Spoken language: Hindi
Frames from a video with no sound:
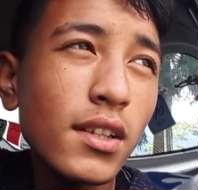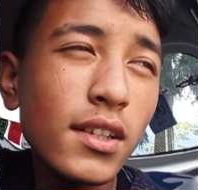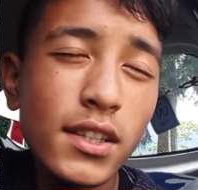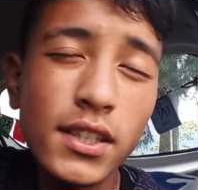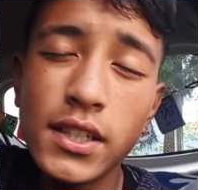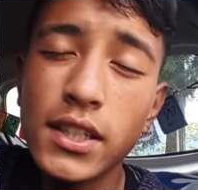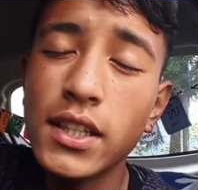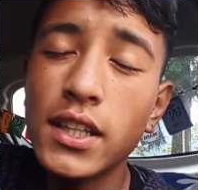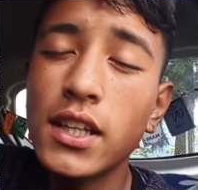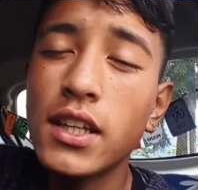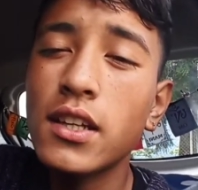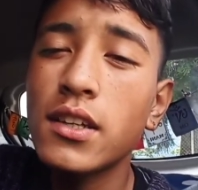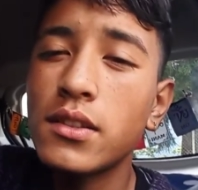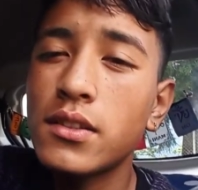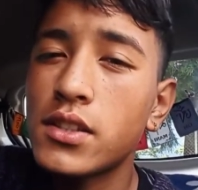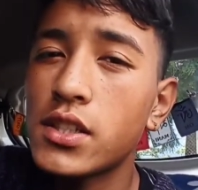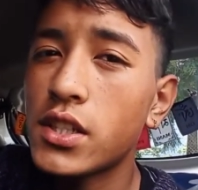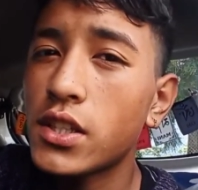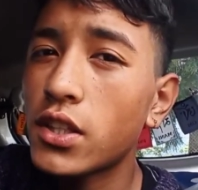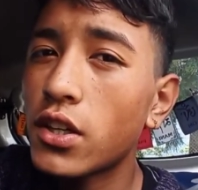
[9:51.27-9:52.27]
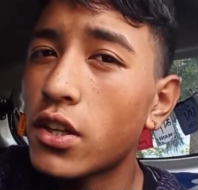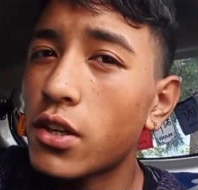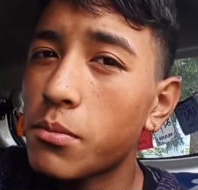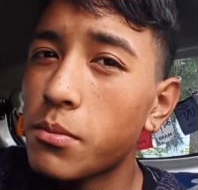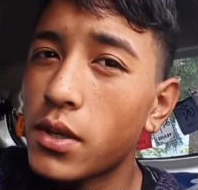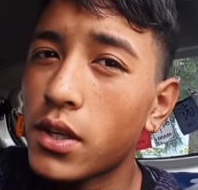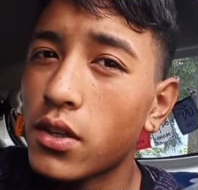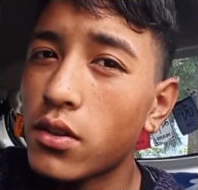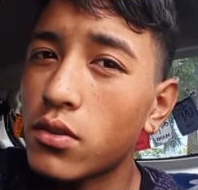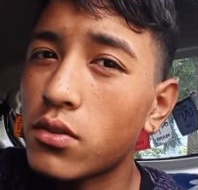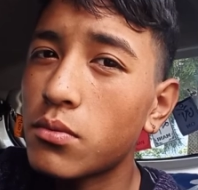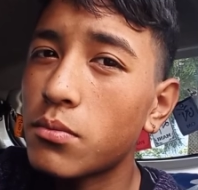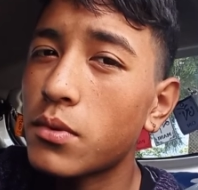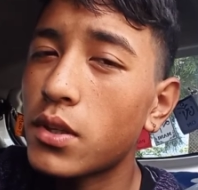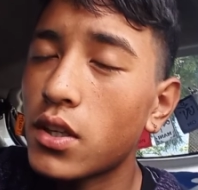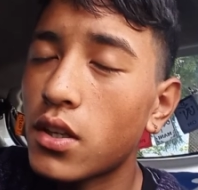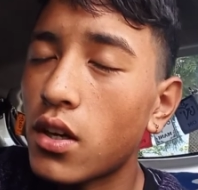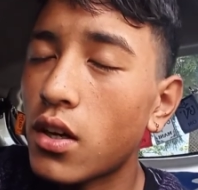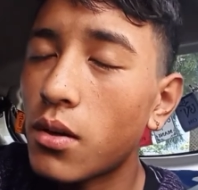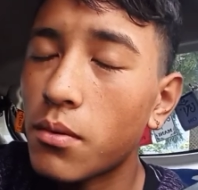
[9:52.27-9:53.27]
इसीलिए चिरिंदा और मेरे को
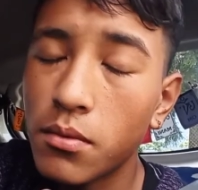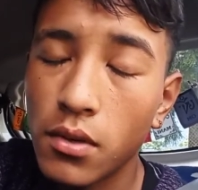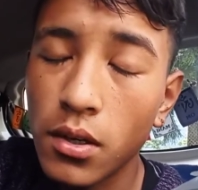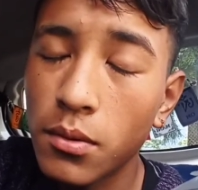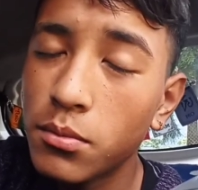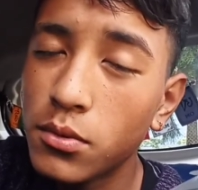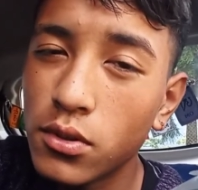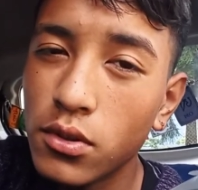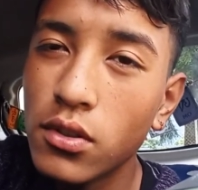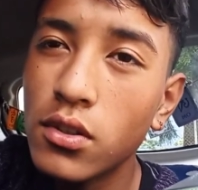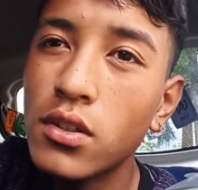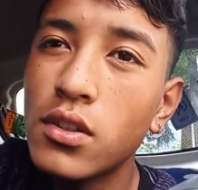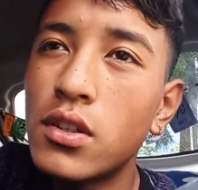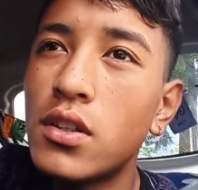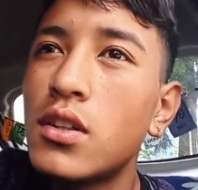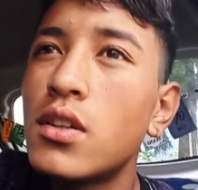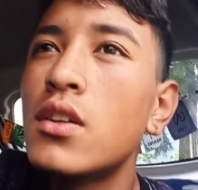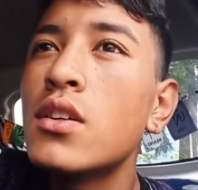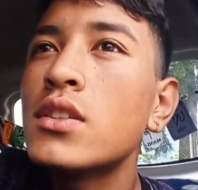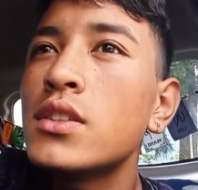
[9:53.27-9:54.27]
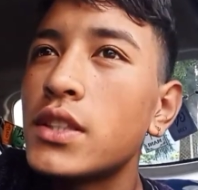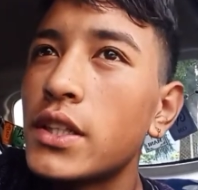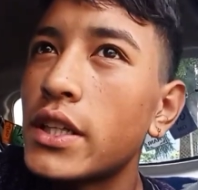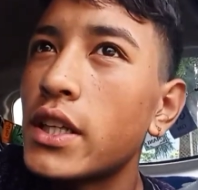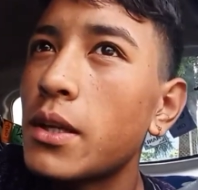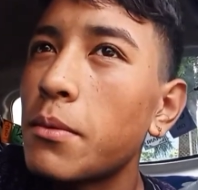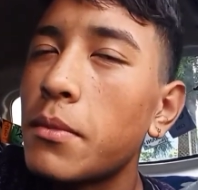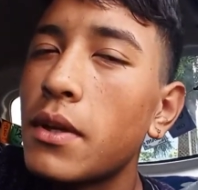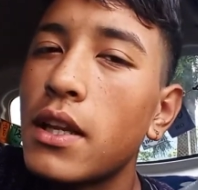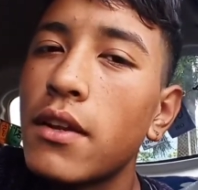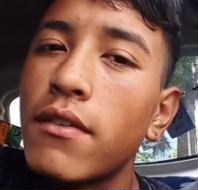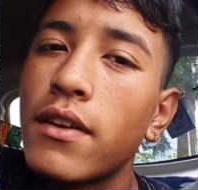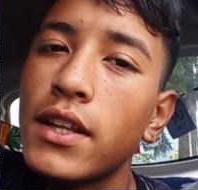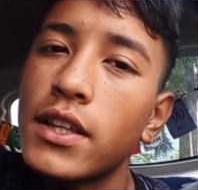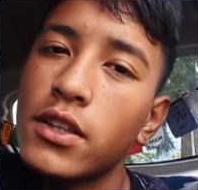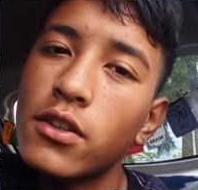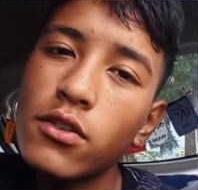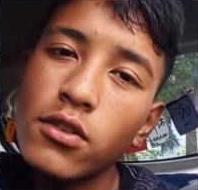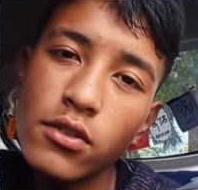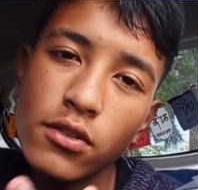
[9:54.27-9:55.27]
मेरे हमको सीट नहीं मिलने वाली
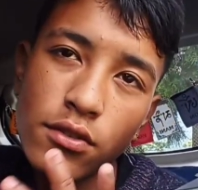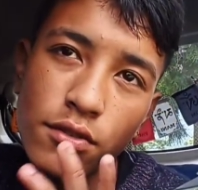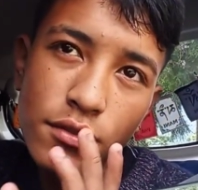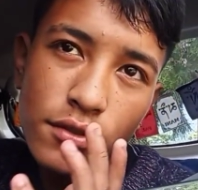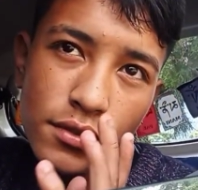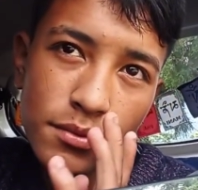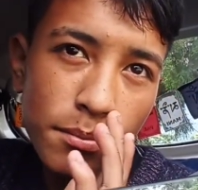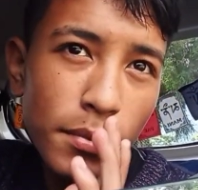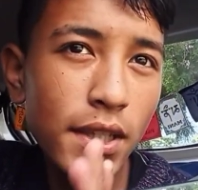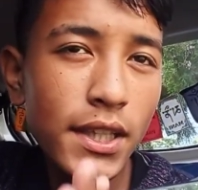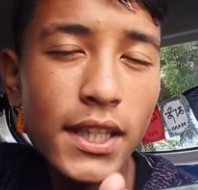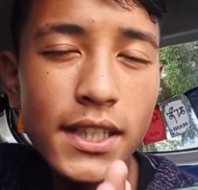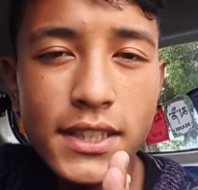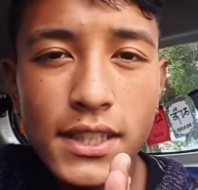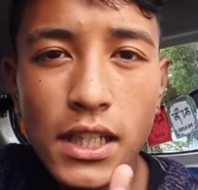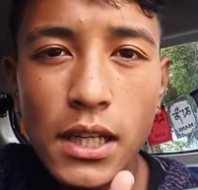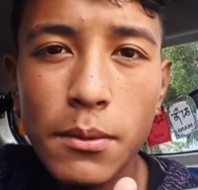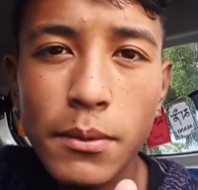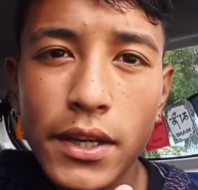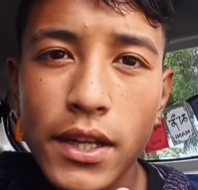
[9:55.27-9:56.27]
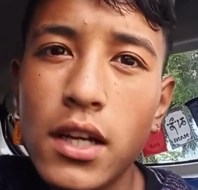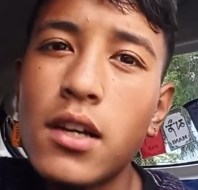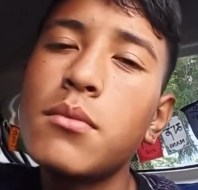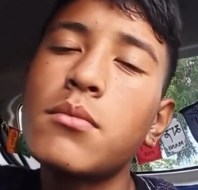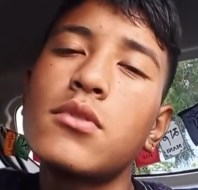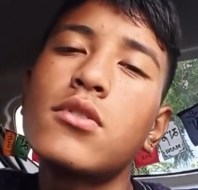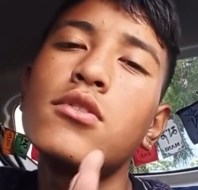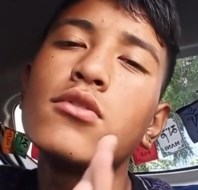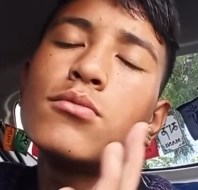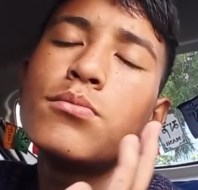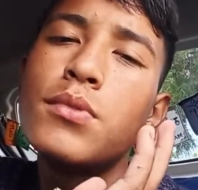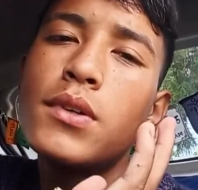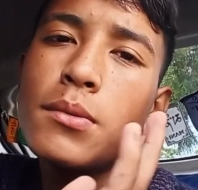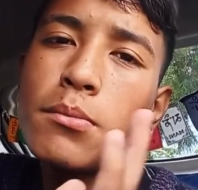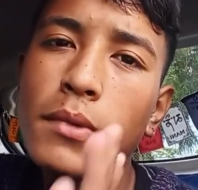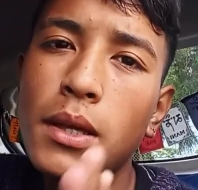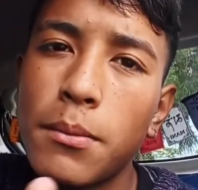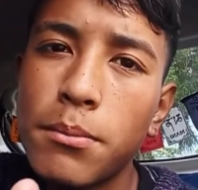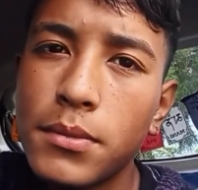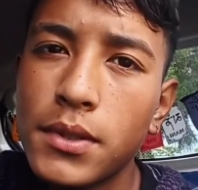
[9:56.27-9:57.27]
तो पैदल चलना पड़ेगा हमको ऊपर
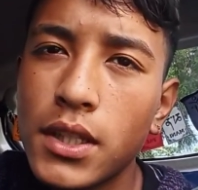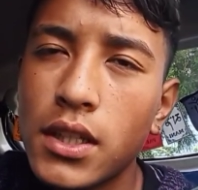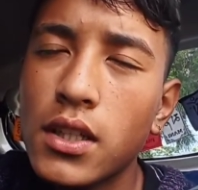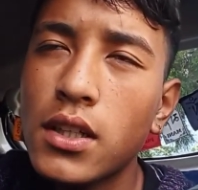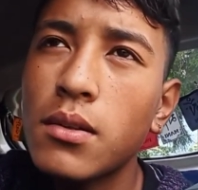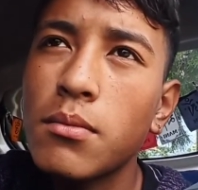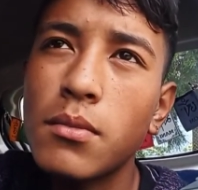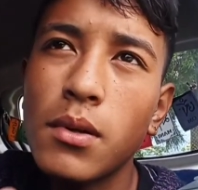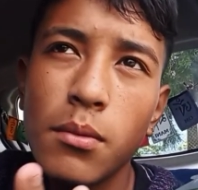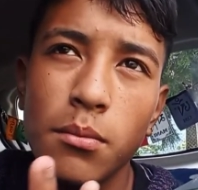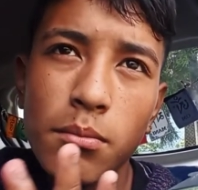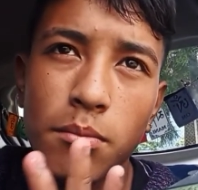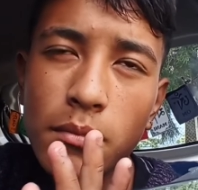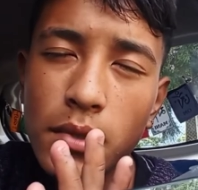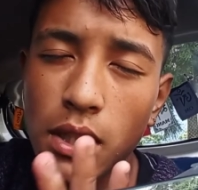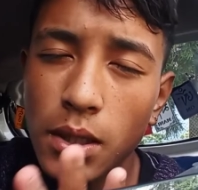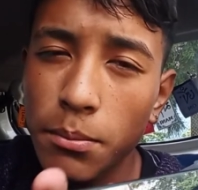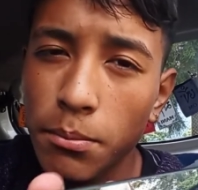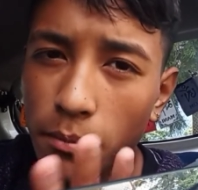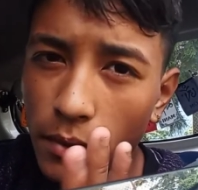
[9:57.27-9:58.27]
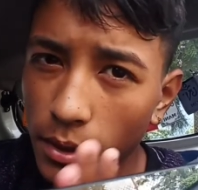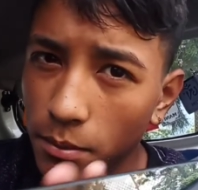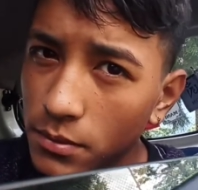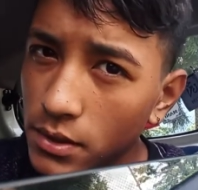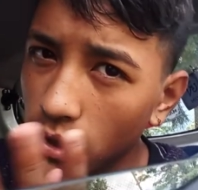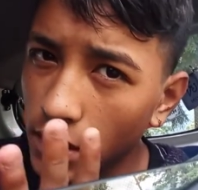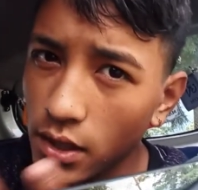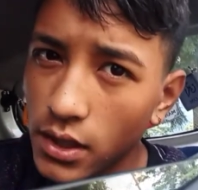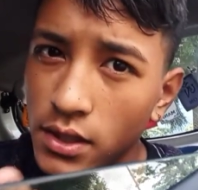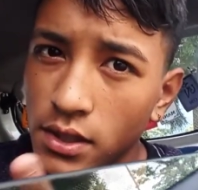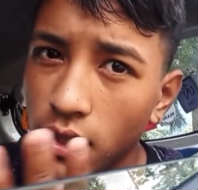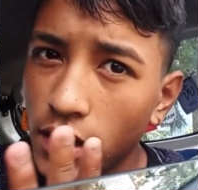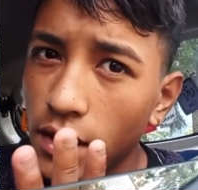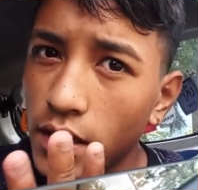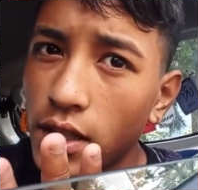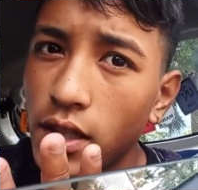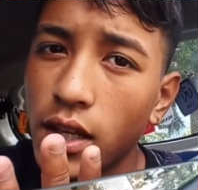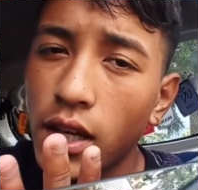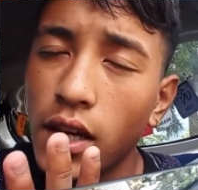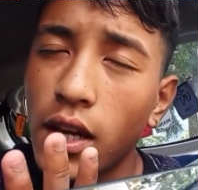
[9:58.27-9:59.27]
मेम तक मतलब मेम सारी
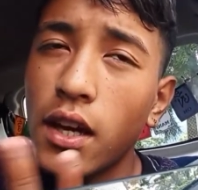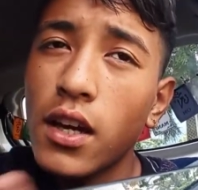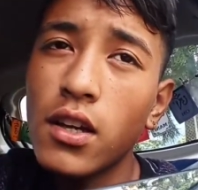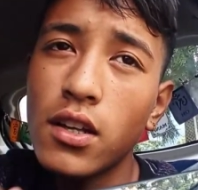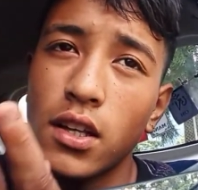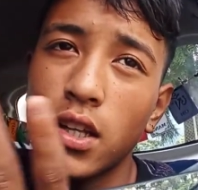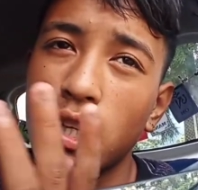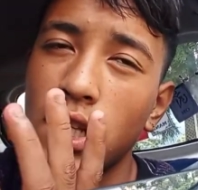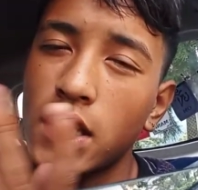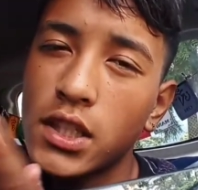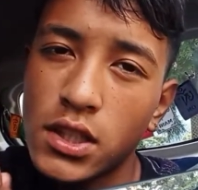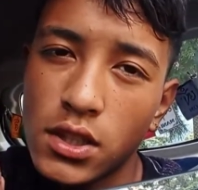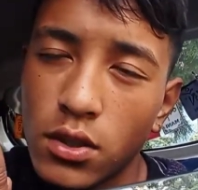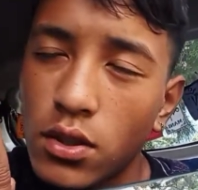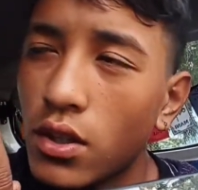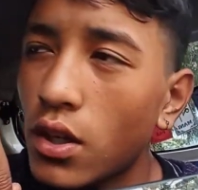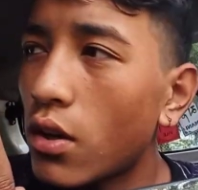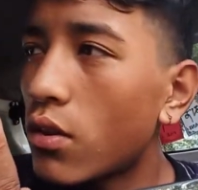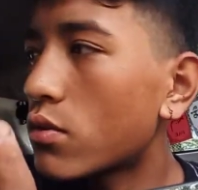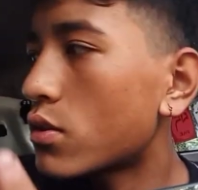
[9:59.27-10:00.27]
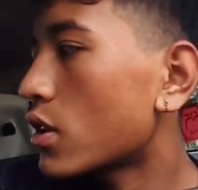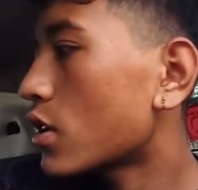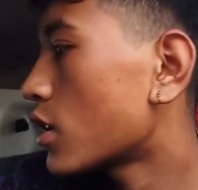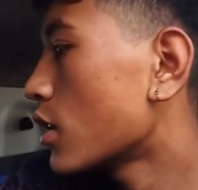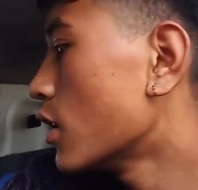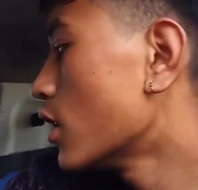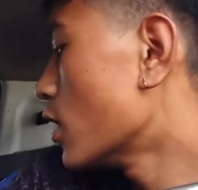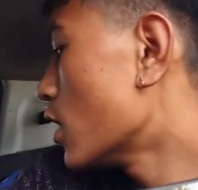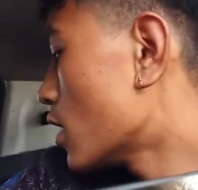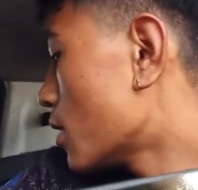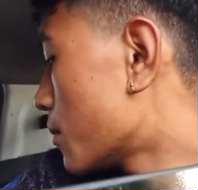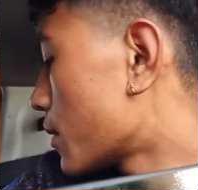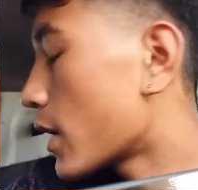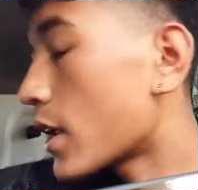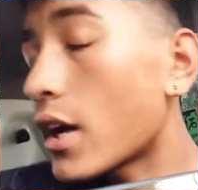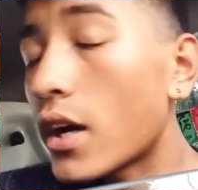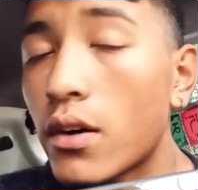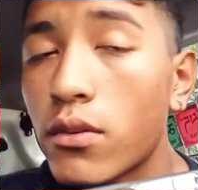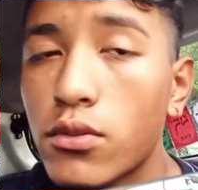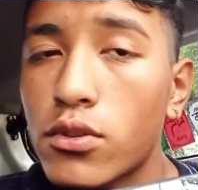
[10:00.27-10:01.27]
सारी है लेकिन स्कूल गाँव तक हमारे
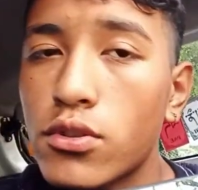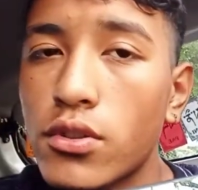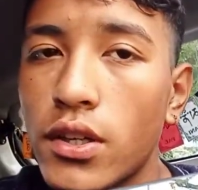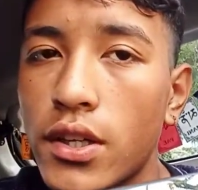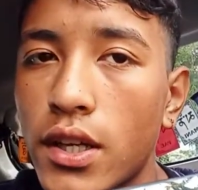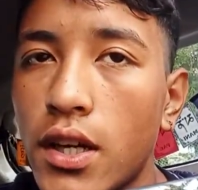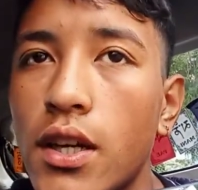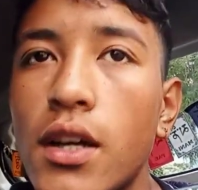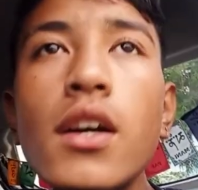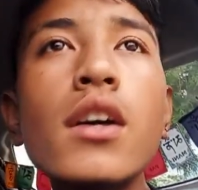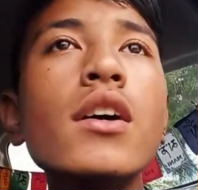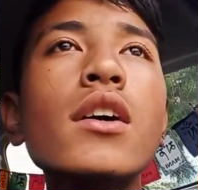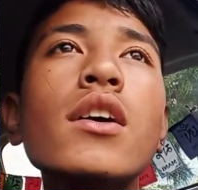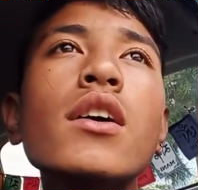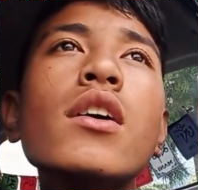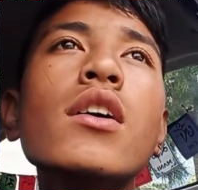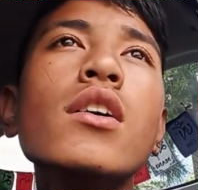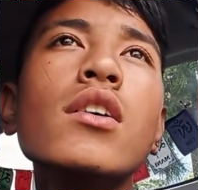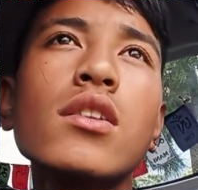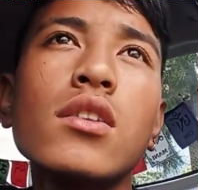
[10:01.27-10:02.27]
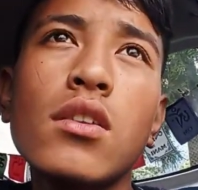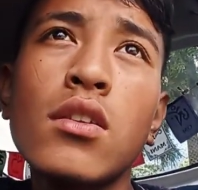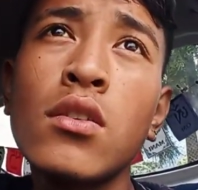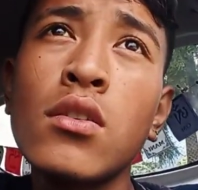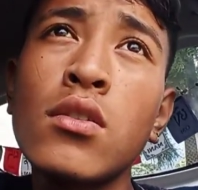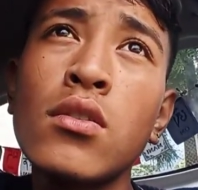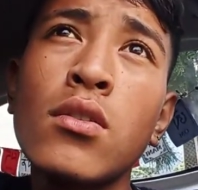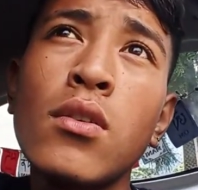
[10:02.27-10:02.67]
गाँव जो है ना तो